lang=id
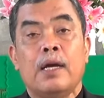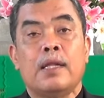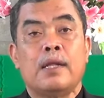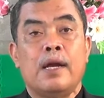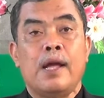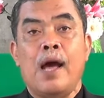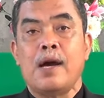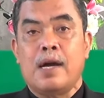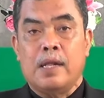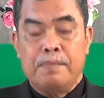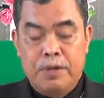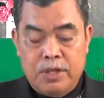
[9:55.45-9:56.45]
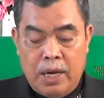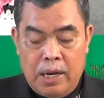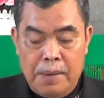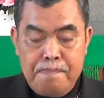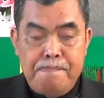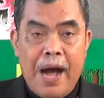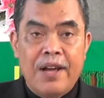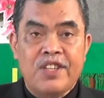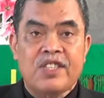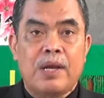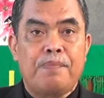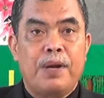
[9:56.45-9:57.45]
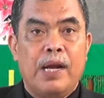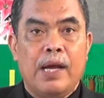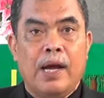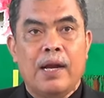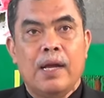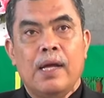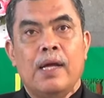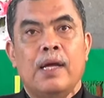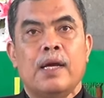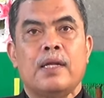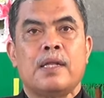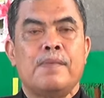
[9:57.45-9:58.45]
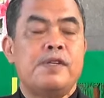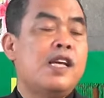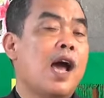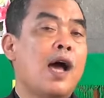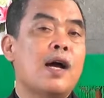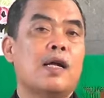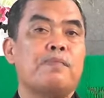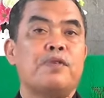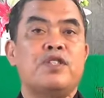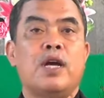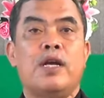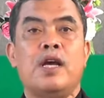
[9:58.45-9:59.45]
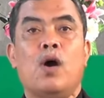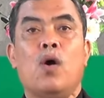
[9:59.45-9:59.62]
Kita diangkat menjadi bangsa pilihan kita diangkat menjadi